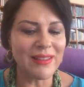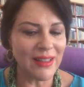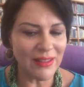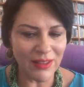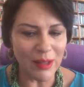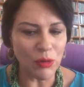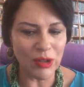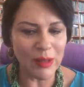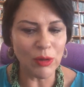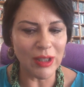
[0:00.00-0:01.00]
esencia y
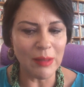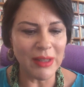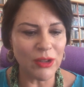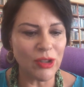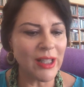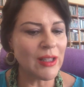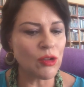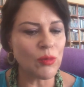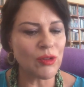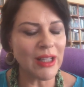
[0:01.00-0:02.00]
motivo de la mayoría de
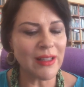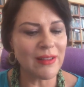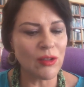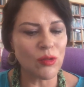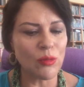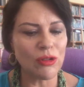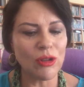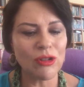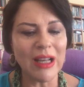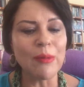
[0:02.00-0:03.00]
los montajes de los museos